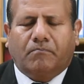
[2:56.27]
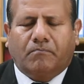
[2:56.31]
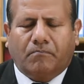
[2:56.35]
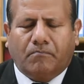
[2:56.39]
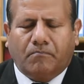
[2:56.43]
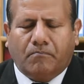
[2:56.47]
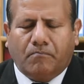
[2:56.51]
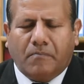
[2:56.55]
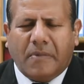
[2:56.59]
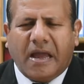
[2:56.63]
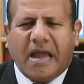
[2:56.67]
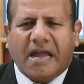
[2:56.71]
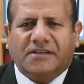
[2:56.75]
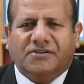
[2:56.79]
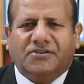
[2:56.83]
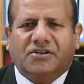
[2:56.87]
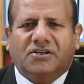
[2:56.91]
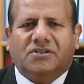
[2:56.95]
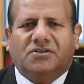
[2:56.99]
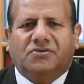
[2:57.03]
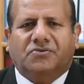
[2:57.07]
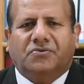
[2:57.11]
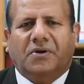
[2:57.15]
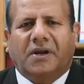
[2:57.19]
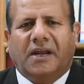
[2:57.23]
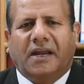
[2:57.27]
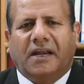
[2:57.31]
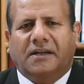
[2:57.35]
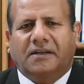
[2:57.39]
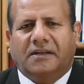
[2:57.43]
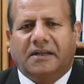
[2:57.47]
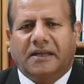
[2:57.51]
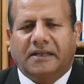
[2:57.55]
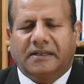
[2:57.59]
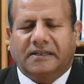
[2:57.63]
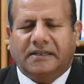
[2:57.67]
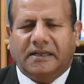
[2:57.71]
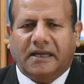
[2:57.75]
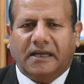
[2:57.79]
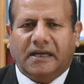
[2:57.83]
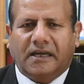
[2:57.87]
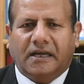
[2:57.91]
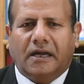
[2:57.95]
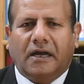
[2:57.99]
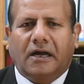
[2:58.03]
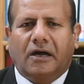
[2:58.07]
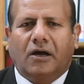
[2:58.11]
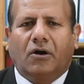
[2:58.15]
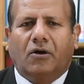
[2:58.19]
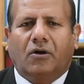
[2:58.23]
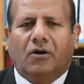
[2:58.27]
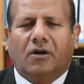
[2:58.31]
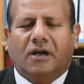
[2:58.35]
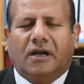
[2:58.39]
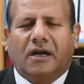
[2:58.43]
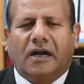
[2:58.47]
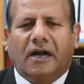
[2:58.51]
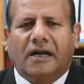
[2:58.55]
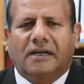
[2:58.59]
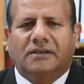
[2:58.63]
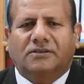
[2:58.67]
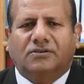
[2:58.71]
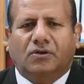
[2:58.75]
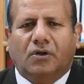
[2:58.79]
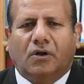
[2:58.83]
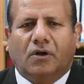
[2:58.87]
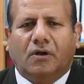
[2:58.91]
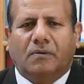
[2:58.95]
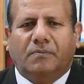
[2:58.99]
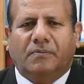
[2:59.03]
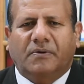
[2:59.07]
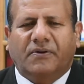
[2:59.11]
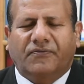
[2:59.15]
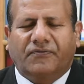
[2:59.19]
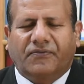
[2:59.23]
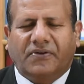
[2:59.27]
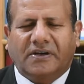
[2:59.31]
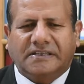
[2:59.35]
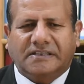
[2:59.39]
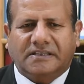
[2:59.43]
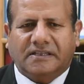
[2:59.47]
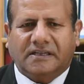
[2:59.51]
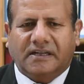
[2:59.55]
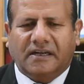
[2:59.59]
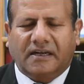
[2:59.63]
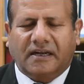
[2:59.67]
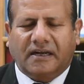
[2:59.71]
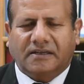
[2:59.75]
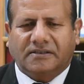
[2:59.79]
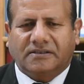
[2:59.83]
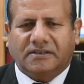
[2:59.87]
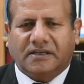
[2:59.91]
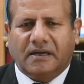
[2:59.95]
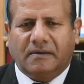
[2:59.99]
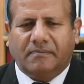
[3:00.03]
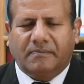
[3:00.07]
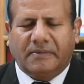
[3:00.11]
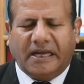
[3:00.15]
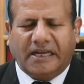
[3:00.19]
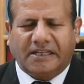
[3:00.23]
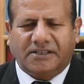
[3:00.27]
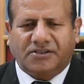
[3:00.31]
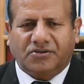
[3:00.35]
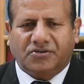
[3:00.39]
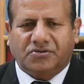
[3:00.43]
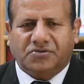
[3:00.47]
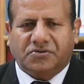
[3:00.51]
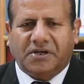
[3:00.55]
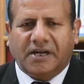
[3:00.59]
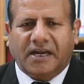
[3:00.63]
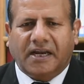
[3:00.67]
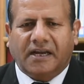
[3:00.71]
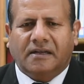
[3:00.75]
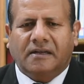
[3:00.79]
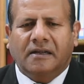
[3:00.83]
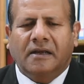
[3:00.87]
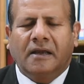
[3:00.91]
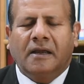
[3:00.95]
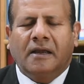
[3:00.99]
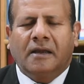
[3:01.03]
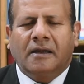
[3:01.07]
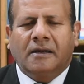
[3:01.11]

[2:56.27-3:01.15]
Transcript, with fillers: मैजिस्ट्रेट ही देगा और ख़ास तौर पर फर्स्ट क्लास का मैजिस्ट्रेट